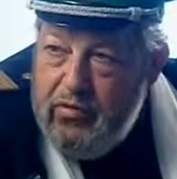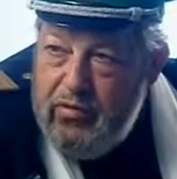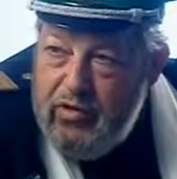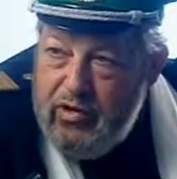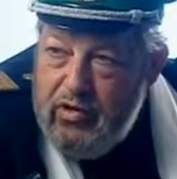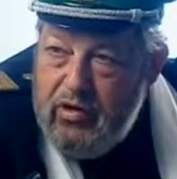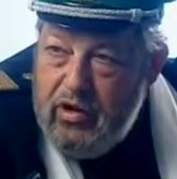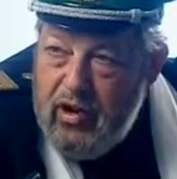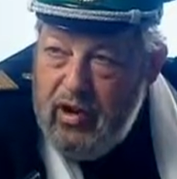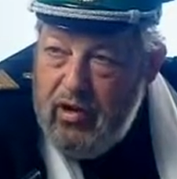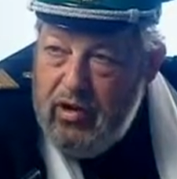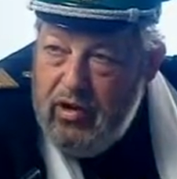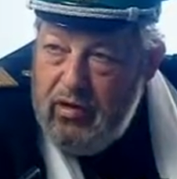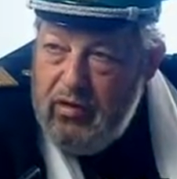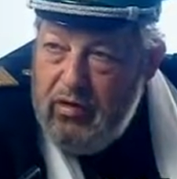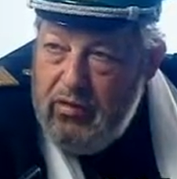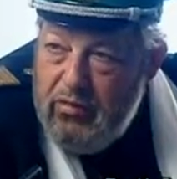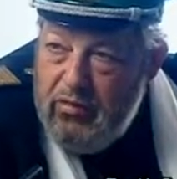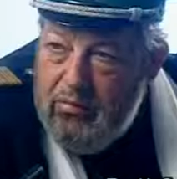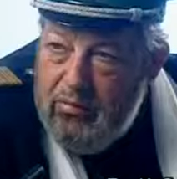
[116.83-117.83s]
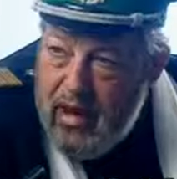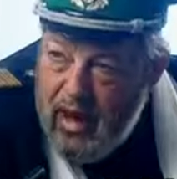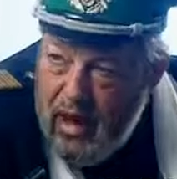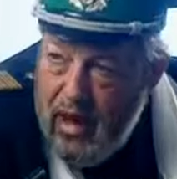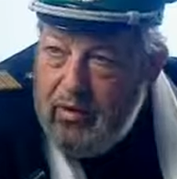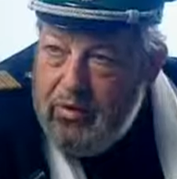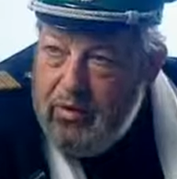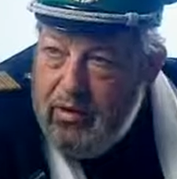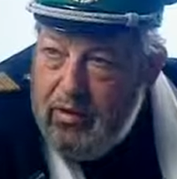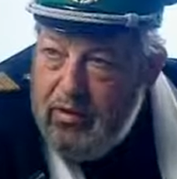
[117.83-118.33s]
nämlich nach einem
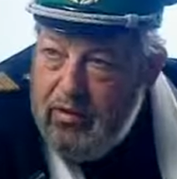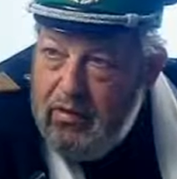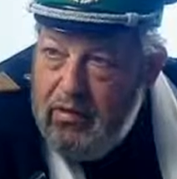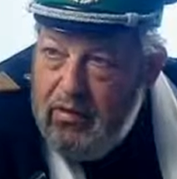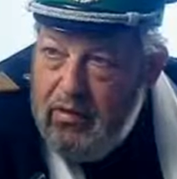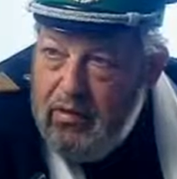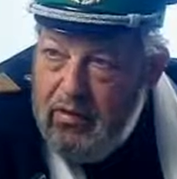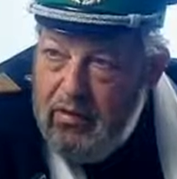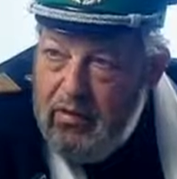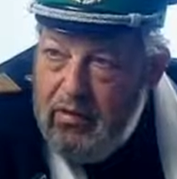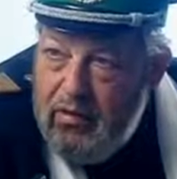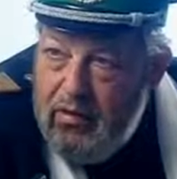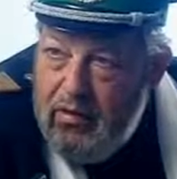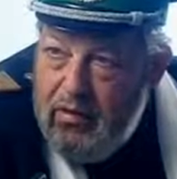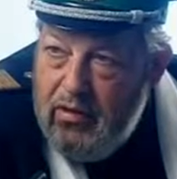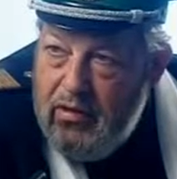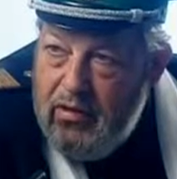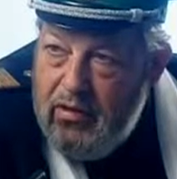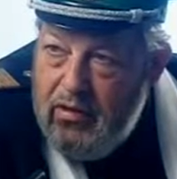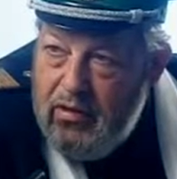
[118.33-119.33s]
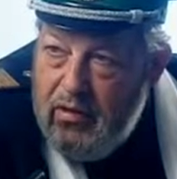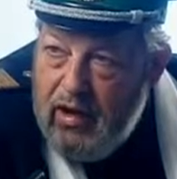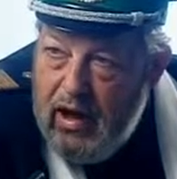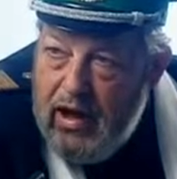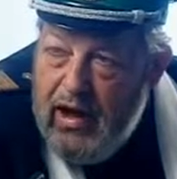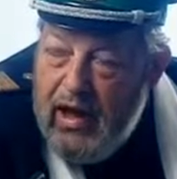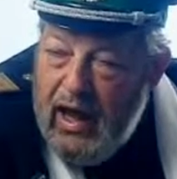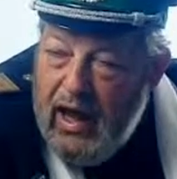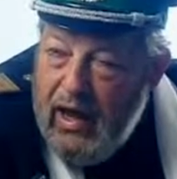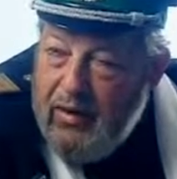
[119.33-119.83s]
Erbe. Eine